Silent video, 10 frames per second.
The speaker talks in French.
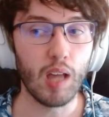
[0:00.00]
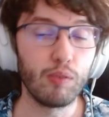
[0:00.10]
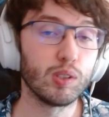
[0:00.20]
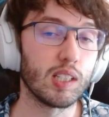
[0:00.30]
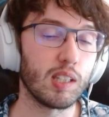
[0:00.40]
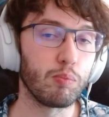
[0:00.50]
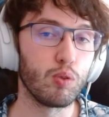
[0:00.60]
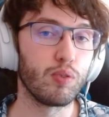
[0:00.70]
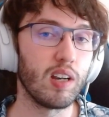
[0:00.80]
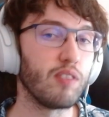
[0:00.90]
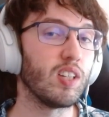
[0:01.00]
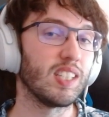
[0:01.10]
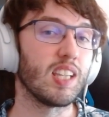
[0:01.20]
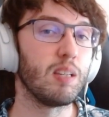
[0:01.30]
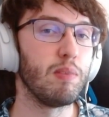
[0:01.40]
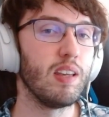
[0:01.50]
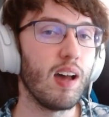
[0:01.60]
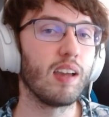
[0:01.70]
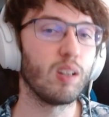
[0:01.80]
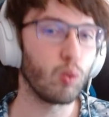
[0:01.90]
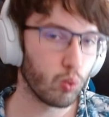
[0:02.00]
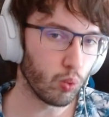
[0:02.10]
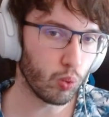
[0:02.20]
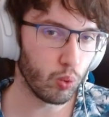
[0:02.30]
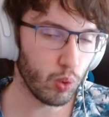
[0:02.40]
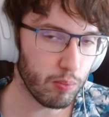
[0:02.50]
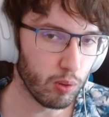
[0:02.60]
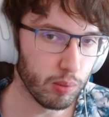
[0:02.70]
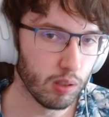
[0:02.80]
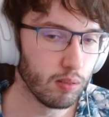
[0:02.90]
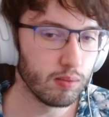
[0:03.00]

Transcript: À votre étape de fin, l'adversaire ciblé acquiert le contrôle de la bombe,